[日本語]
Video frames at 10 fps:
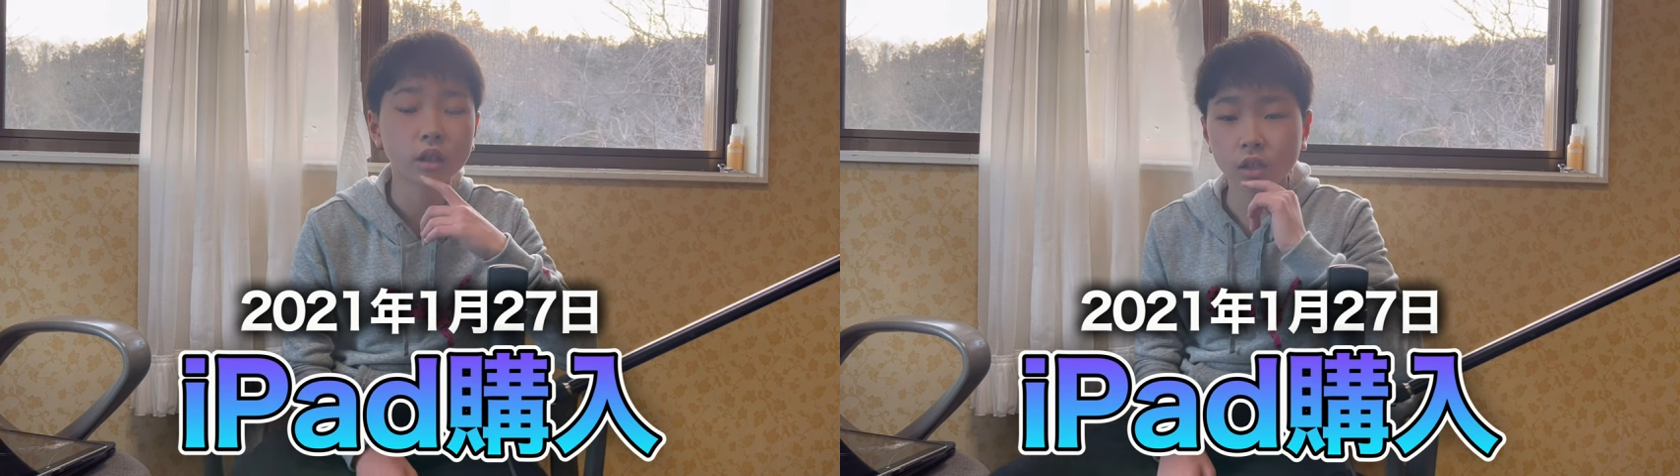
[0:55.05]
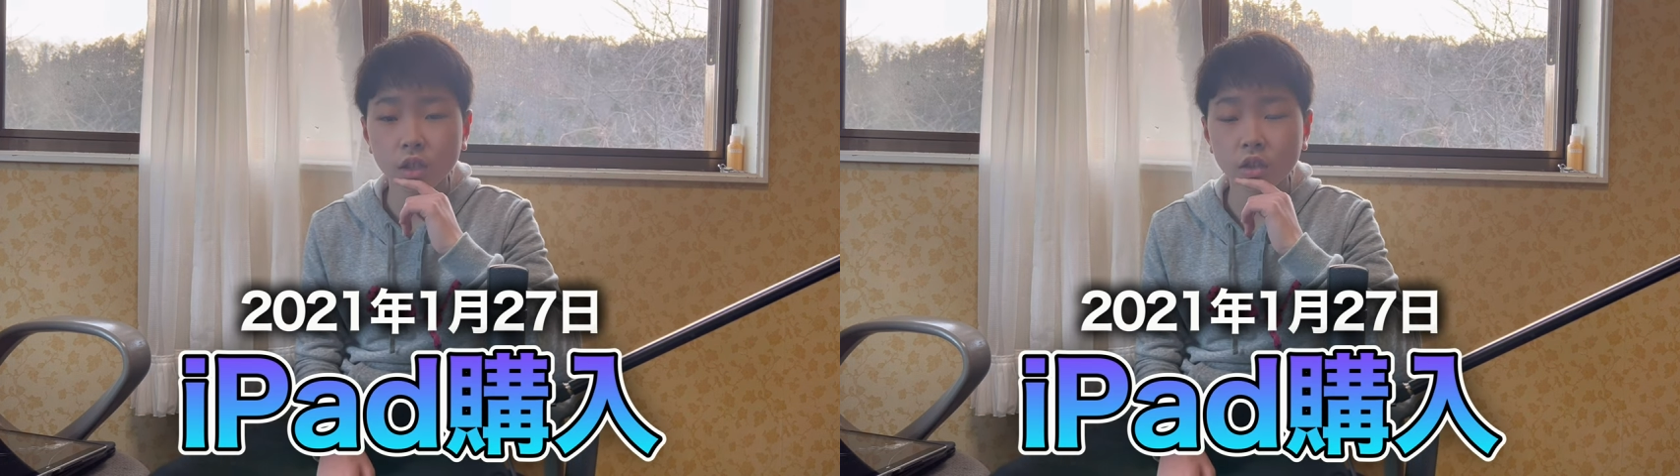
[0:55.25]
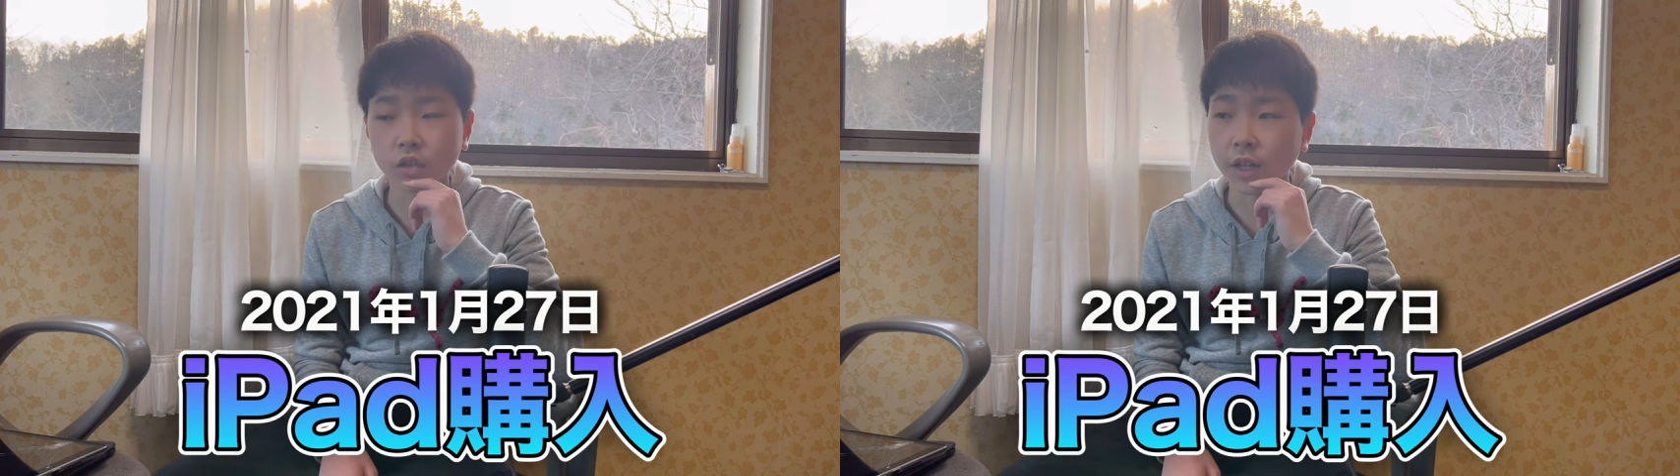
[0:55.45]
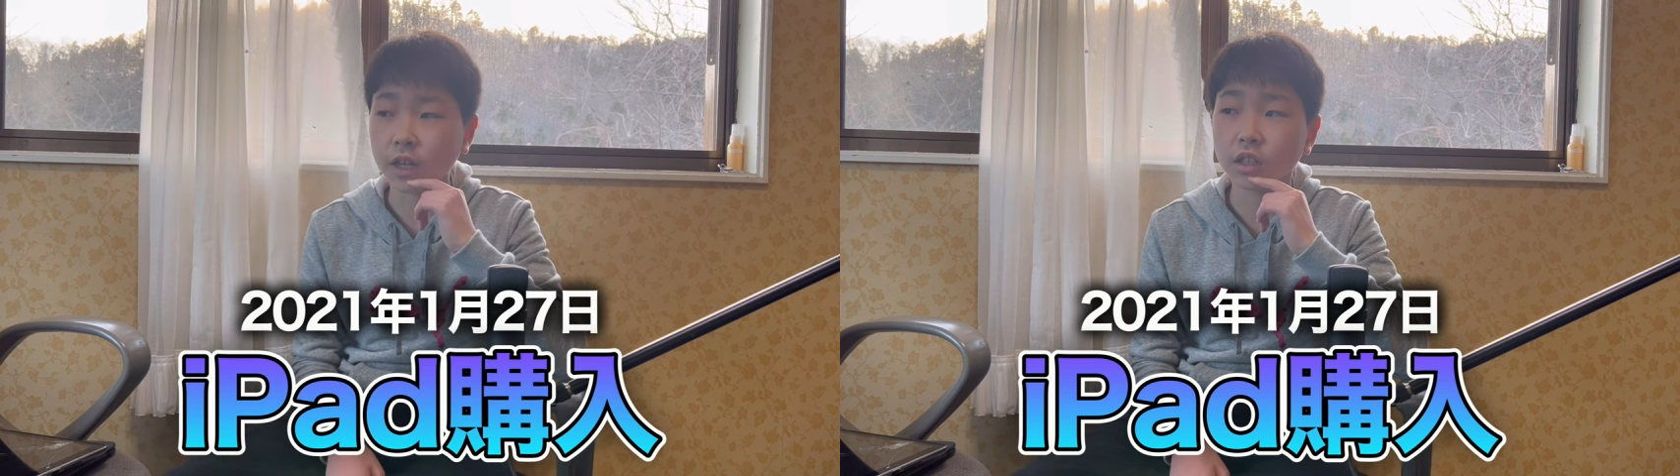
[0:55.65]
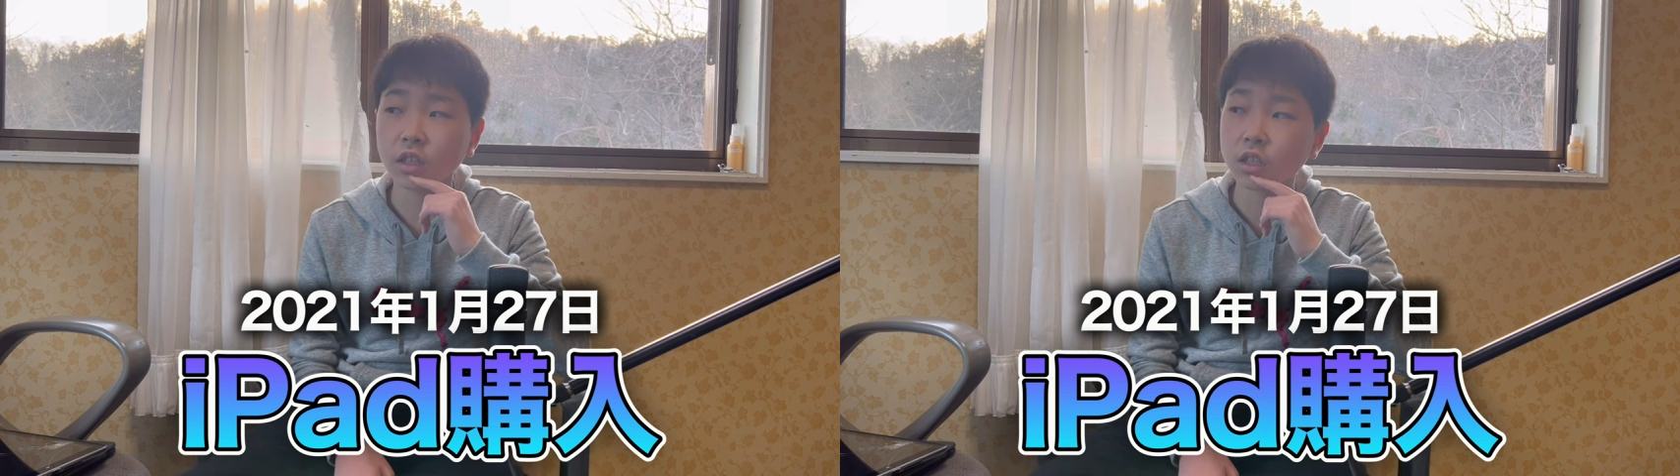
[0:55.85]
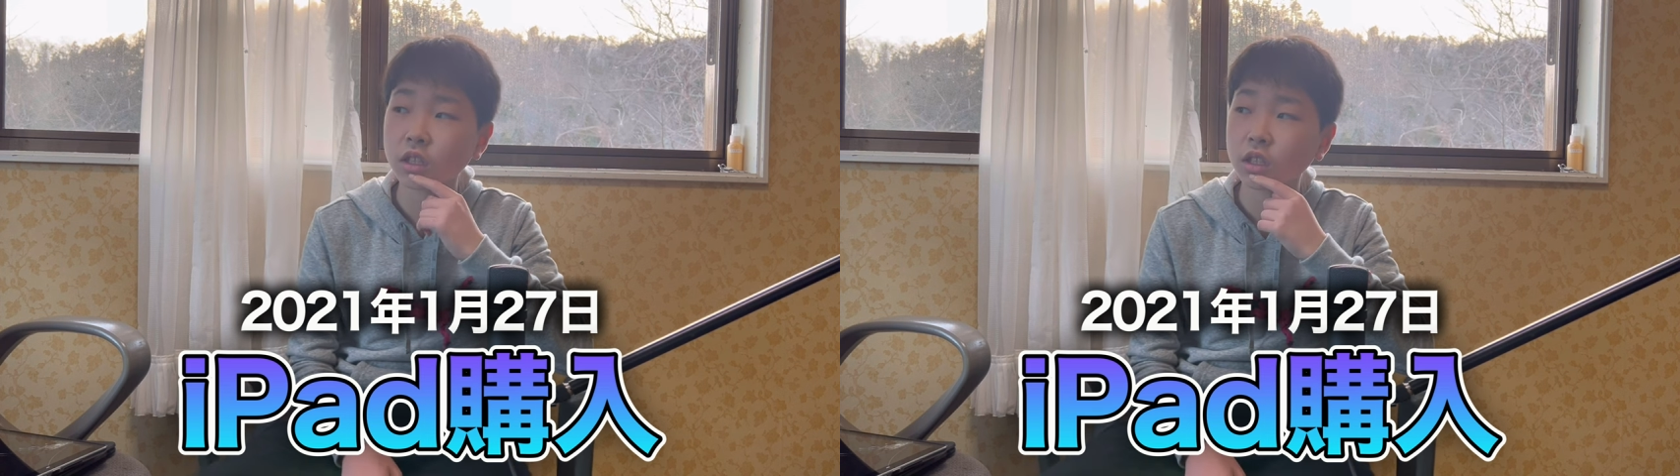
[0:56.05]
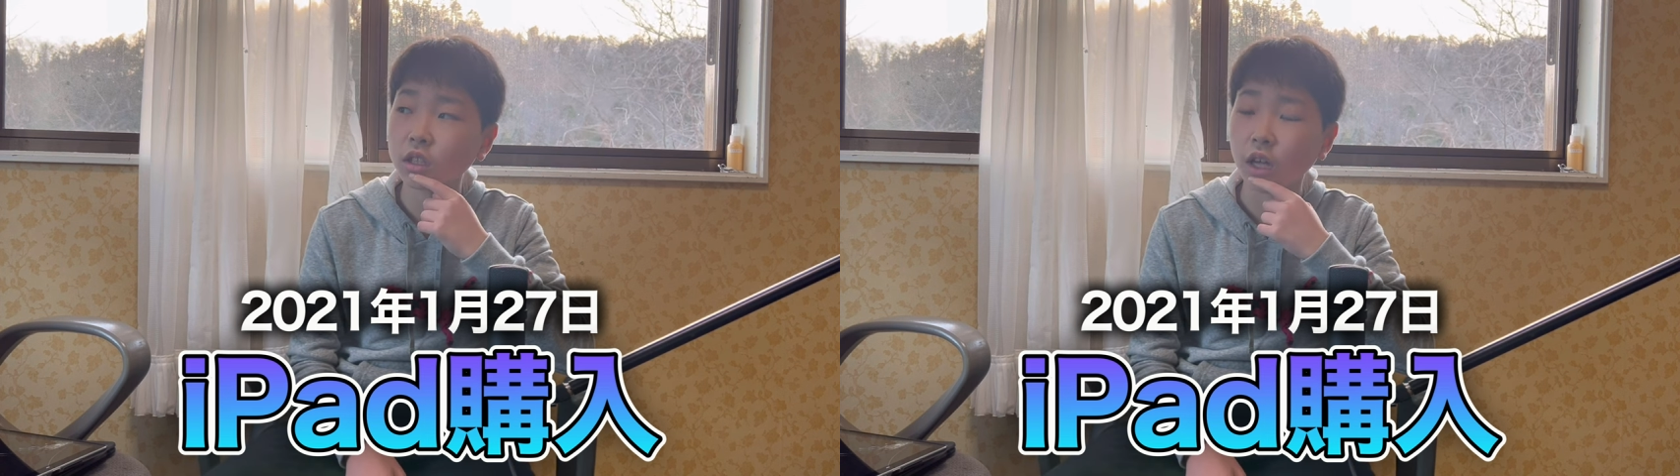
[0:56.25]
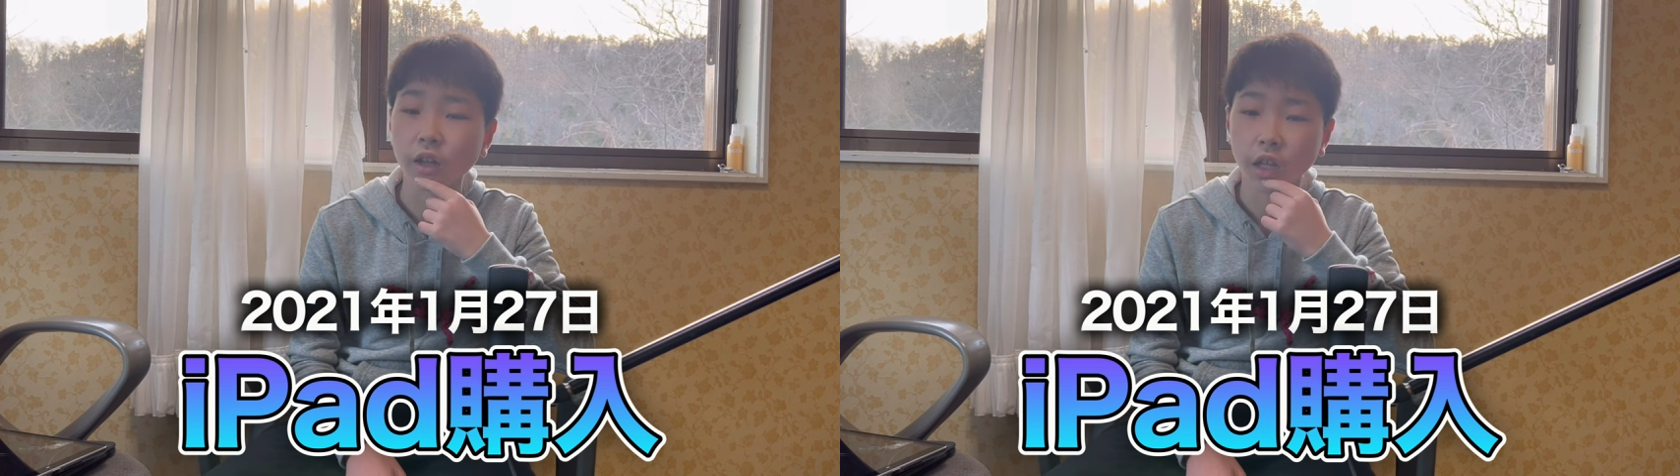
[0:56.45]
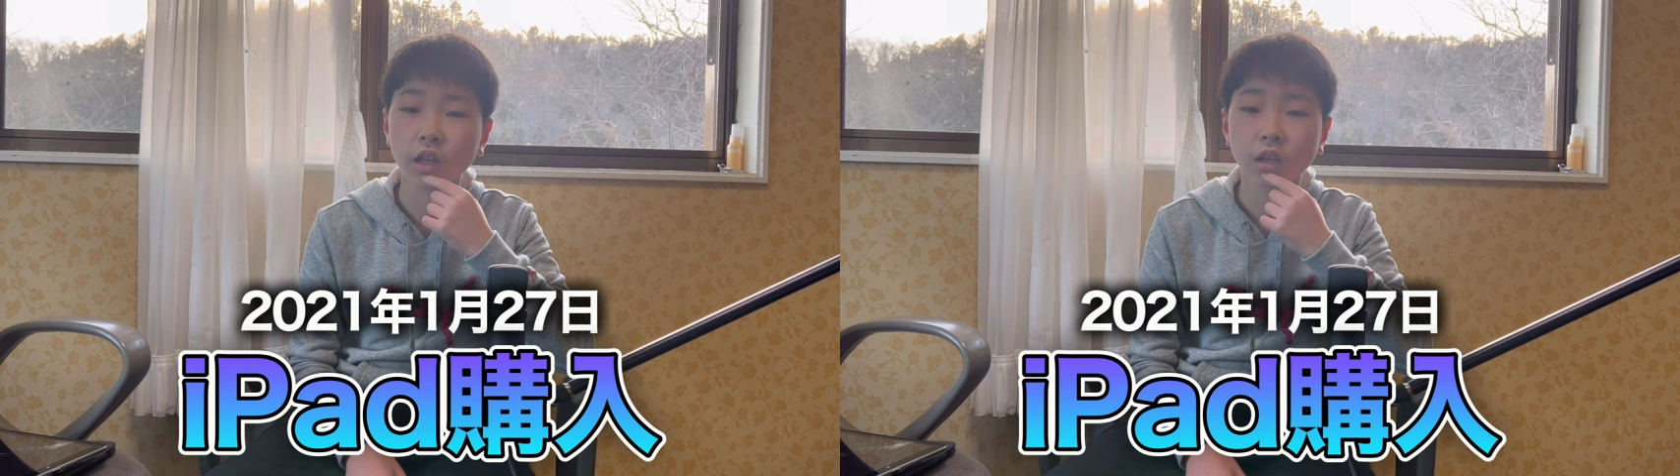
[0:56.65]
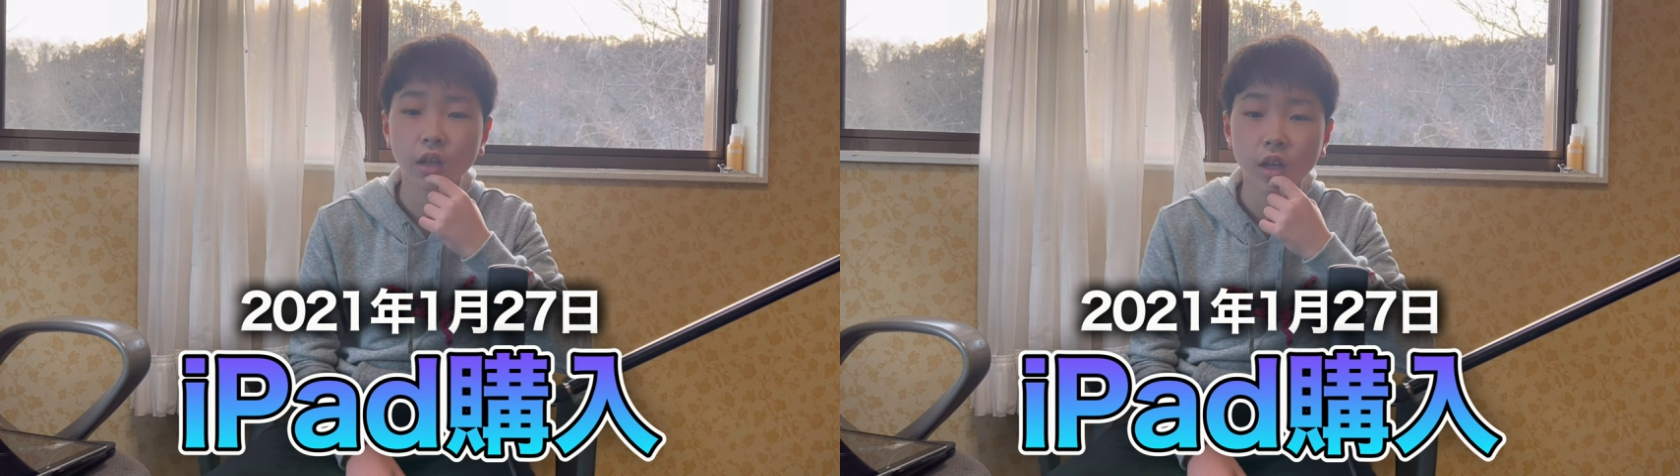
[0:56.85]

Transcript: 27日だよね、